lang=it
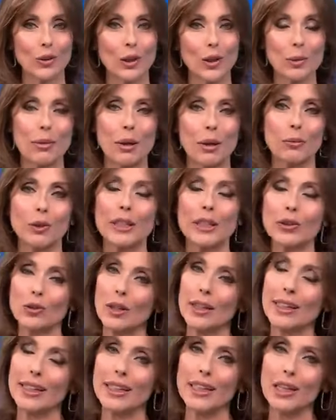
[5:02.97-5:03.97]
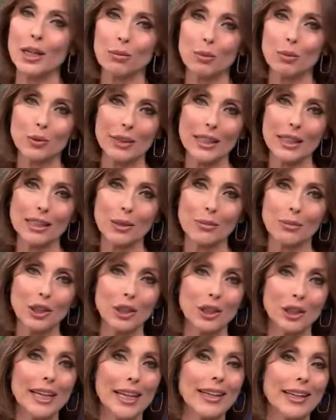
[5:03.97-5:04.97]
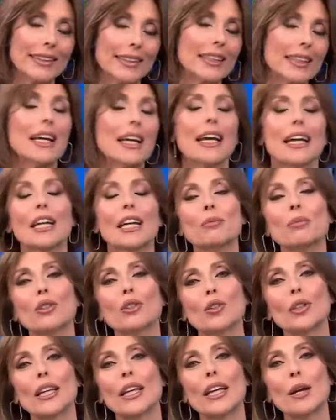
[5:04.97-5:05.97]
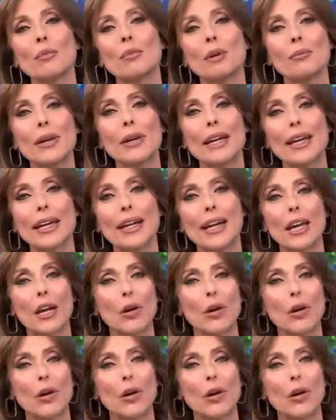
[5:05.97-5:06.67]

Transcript: Noi l'abbiamo detto anche nelle puntate precedenti che bisognerebbe bere